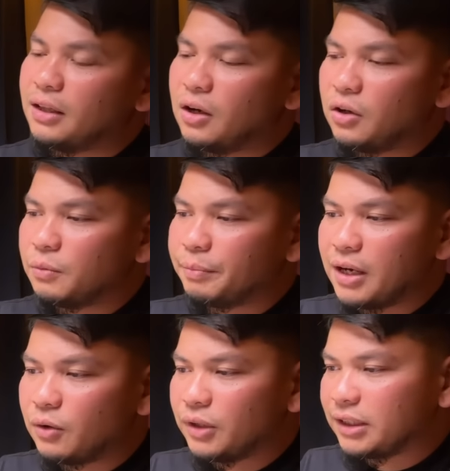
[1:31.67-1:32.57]
Now, yung
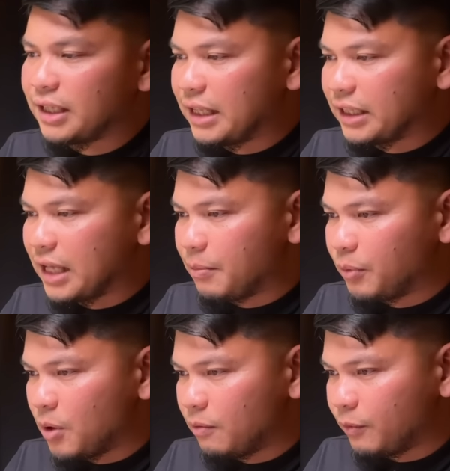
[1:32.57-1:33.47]
pinakunang talata
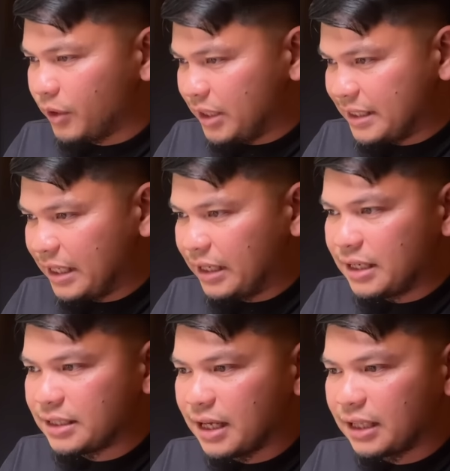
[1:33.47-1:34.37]
po for this series